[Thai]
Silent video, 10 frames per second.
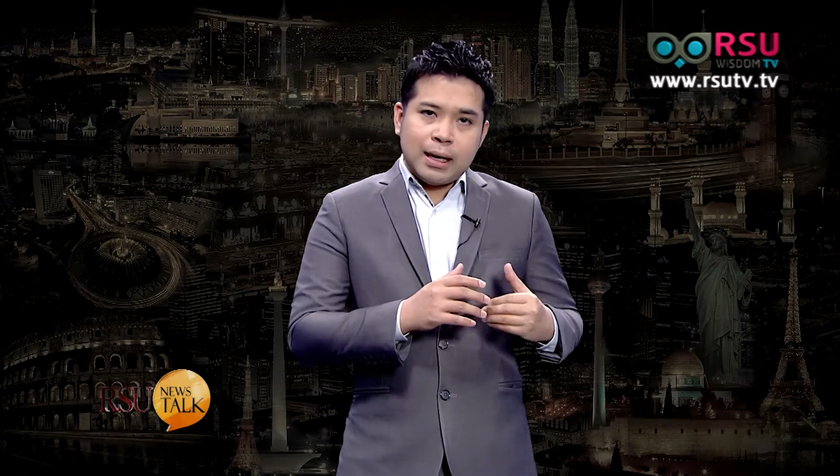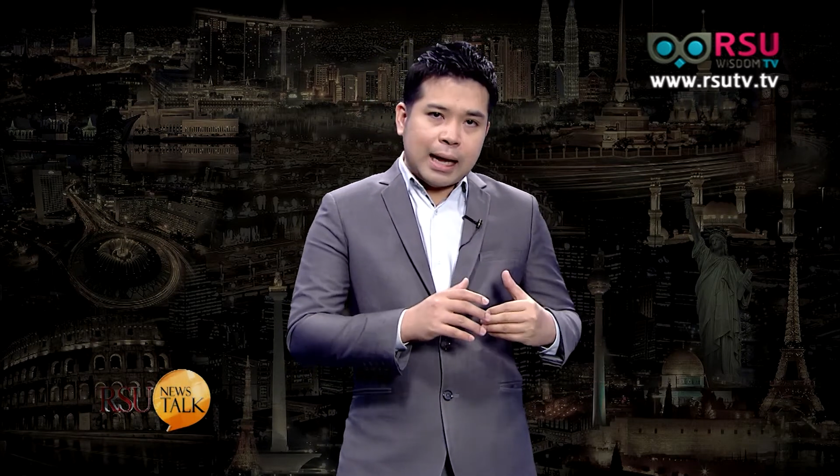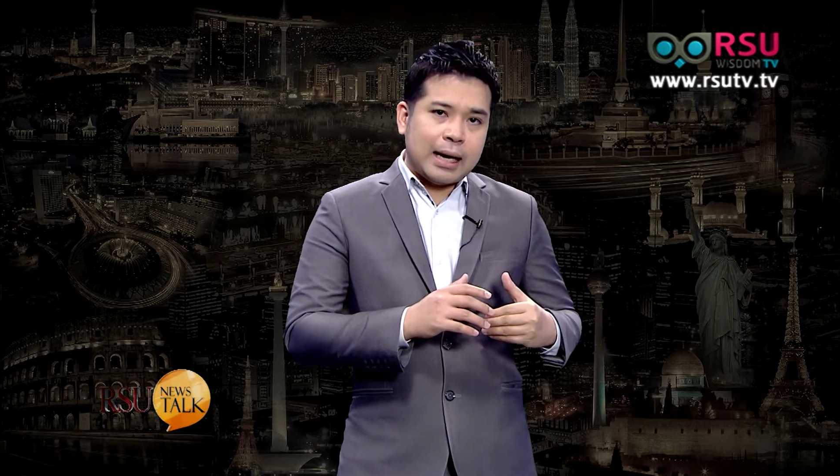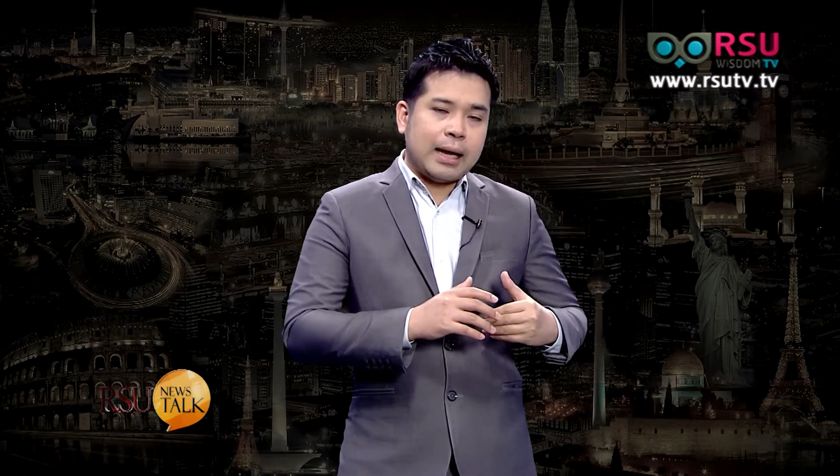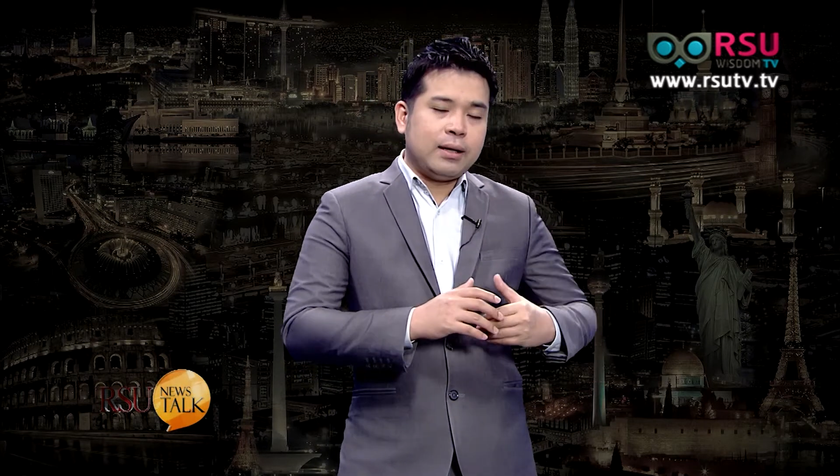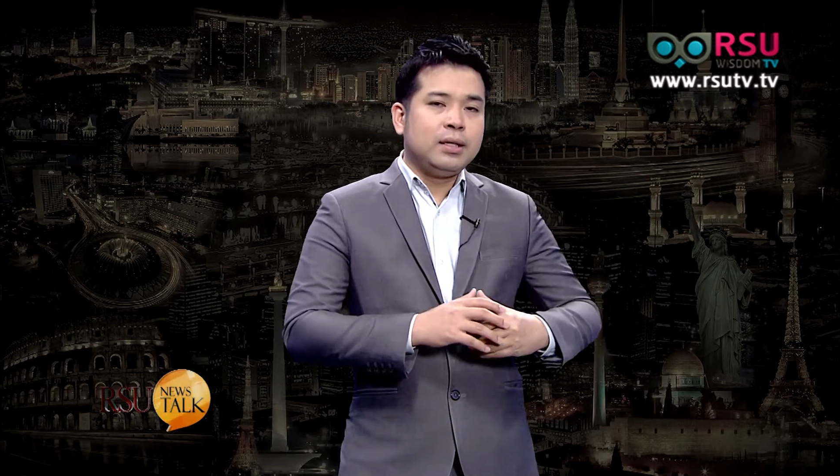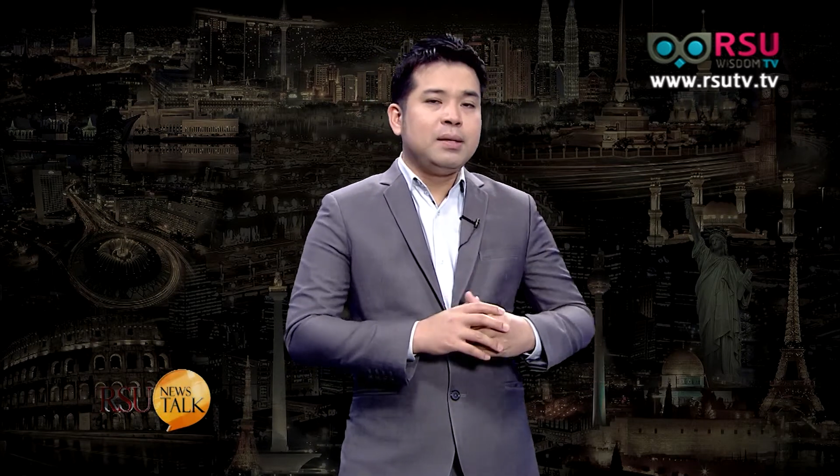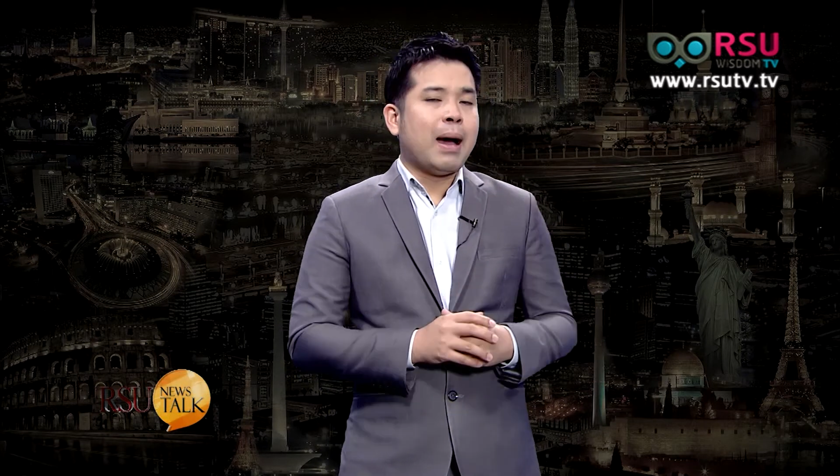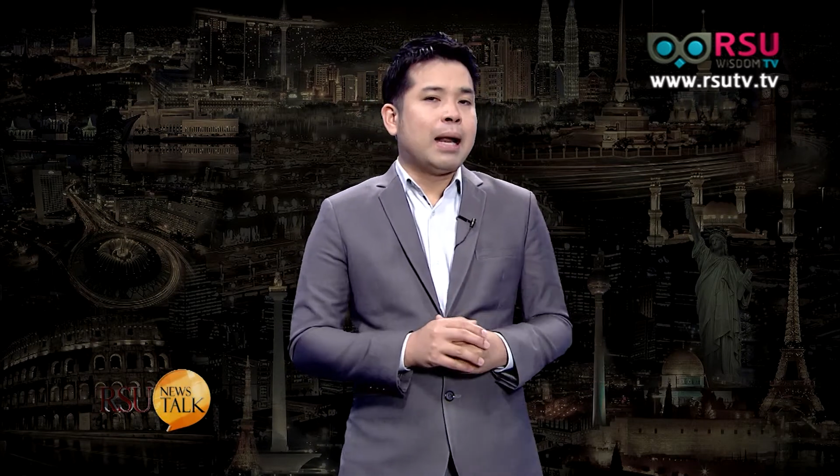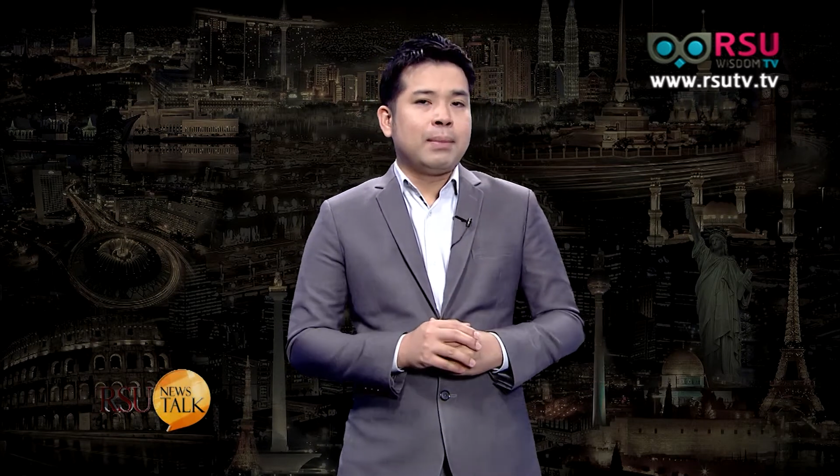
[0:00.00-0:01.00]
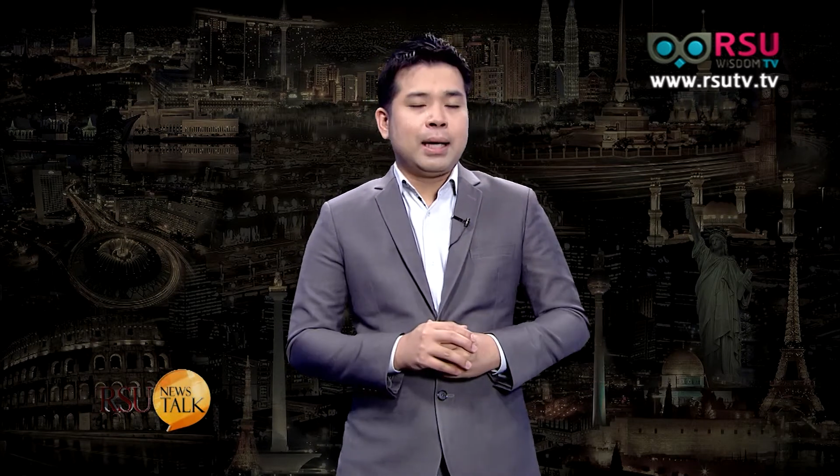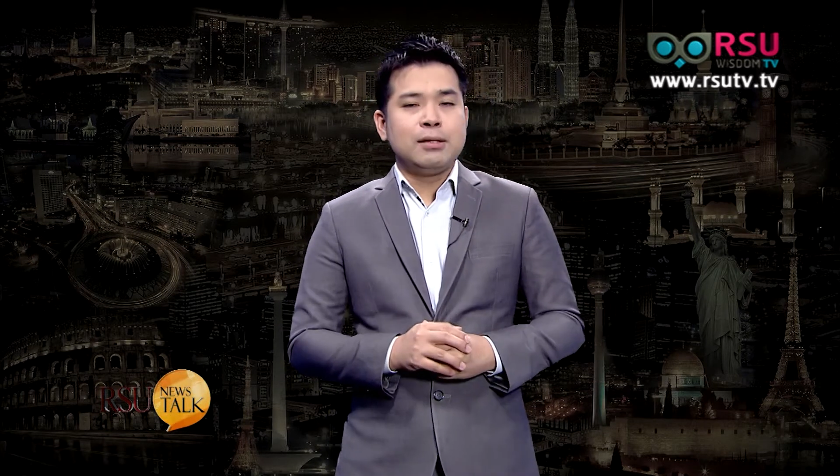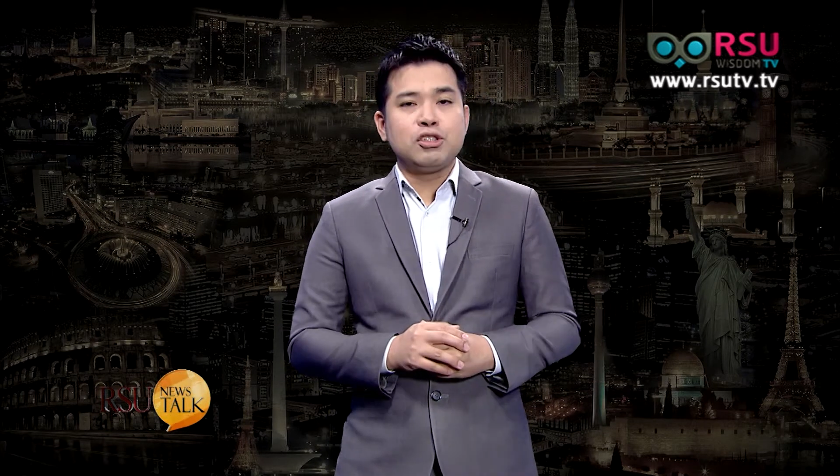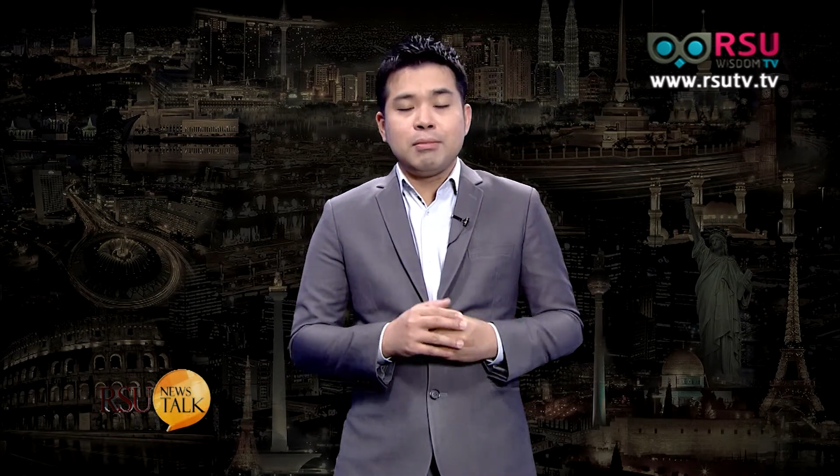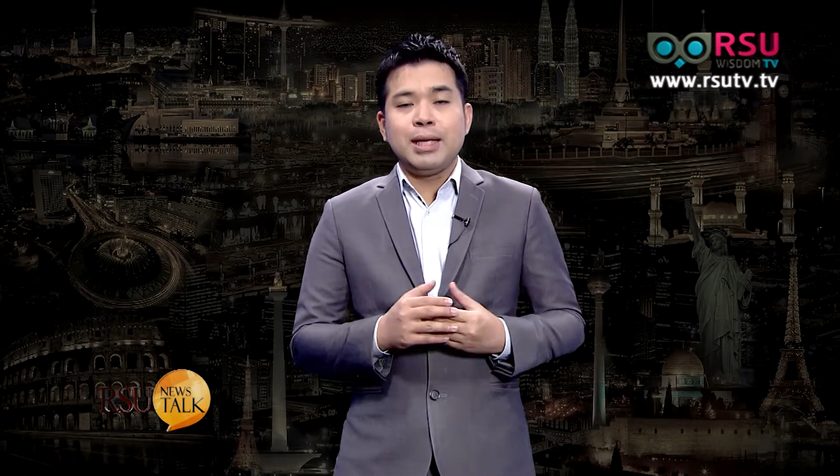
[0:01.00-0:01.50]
หลายๆเดือนที่ผ่านมานั้นจะ